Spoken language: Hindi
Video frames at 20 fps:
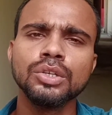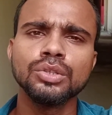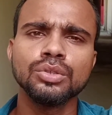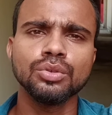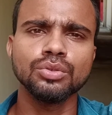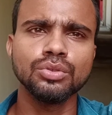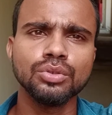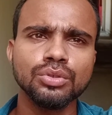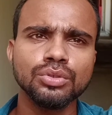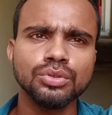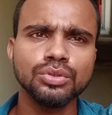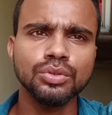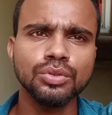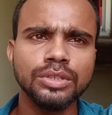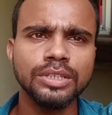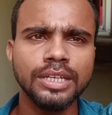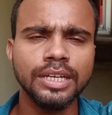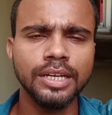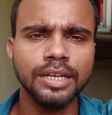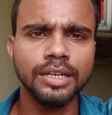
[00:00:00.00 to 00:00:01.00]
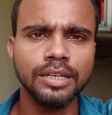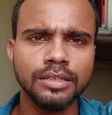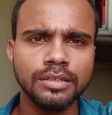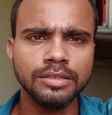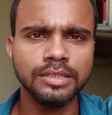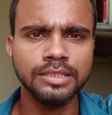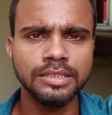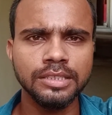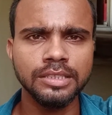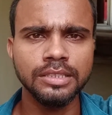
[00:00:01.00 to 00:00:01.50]
तो दोस्तों यह
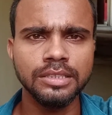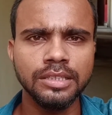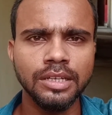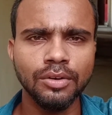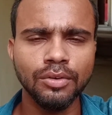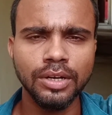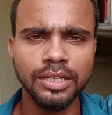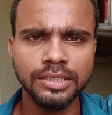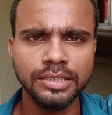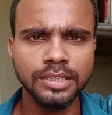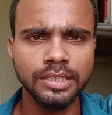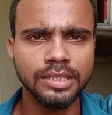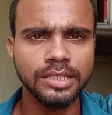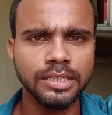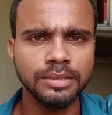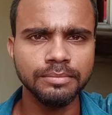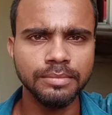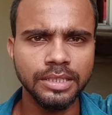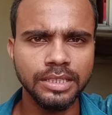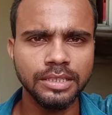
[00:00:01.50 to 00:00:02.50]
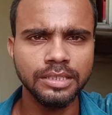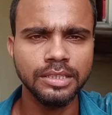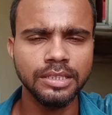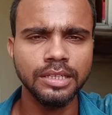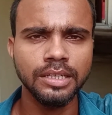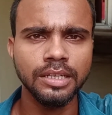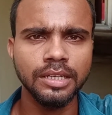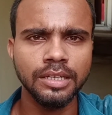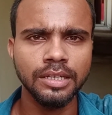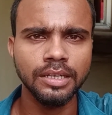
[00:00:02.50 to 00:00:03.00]
किसी दवा से कम नहीं
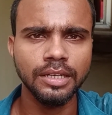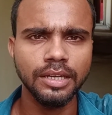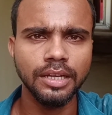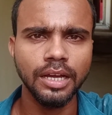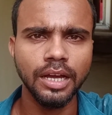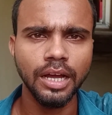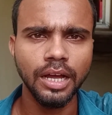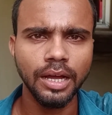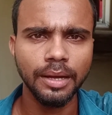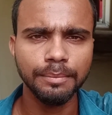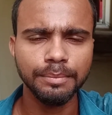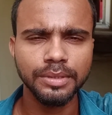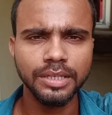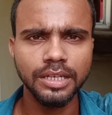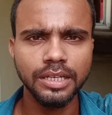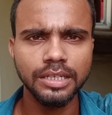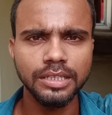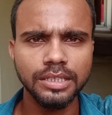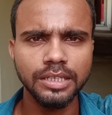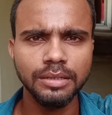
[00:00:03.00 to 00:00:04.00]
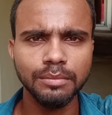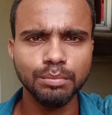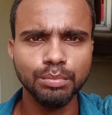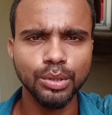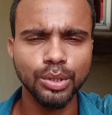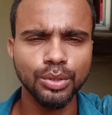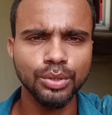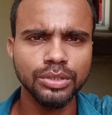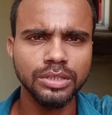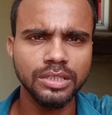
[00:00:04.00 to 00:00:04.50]
है यह आपके लिए
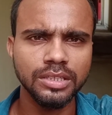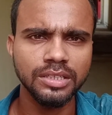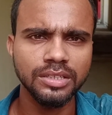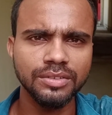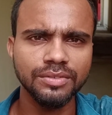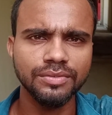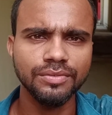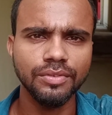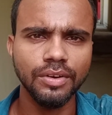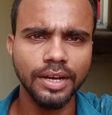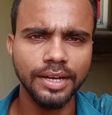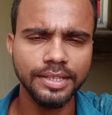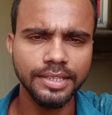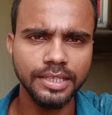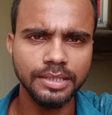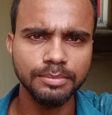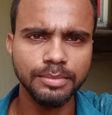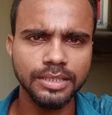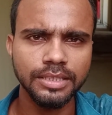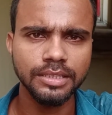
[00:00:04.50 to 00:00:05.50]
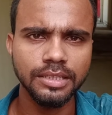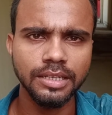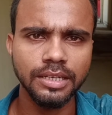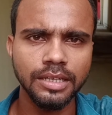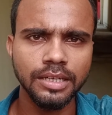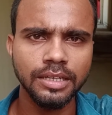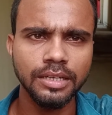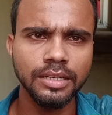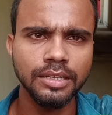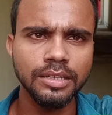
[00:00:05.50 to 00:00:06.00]
बहुत ही फ़ायदेमंद
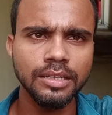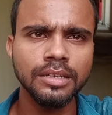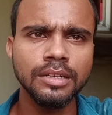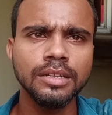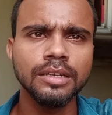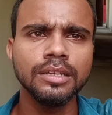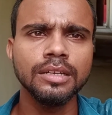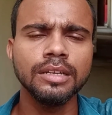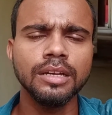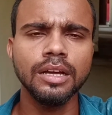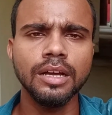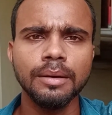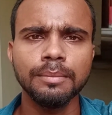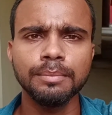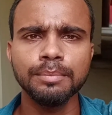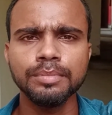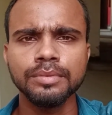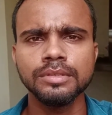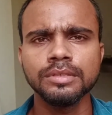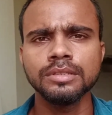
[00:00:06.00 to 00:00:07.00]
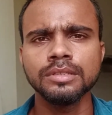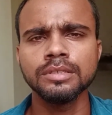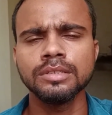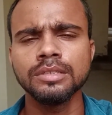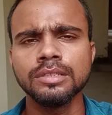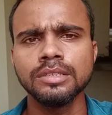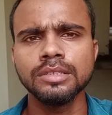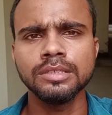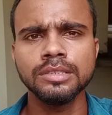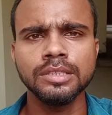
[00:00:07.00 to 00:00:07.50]
है आप
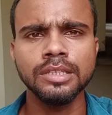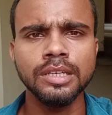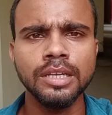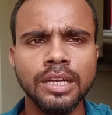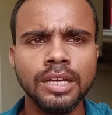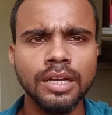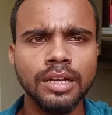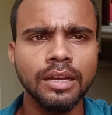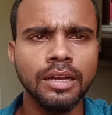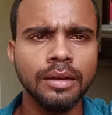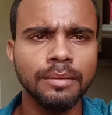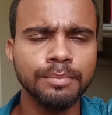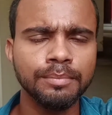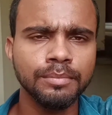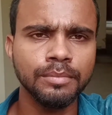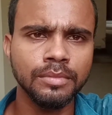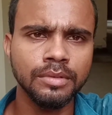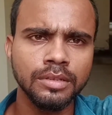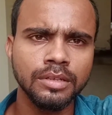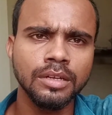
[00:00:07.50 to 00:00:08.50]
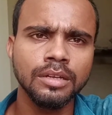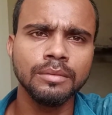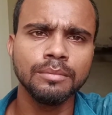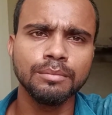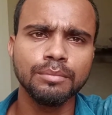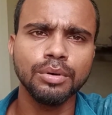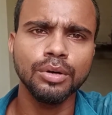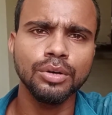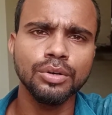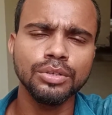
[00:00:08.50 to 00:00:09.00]
इसे आप
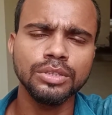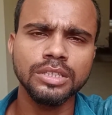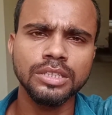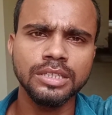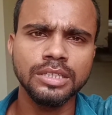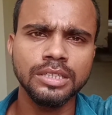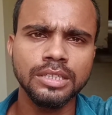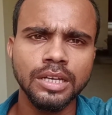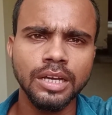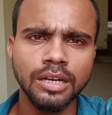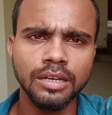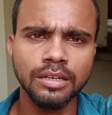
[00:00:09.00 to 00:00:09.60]
बहुत ही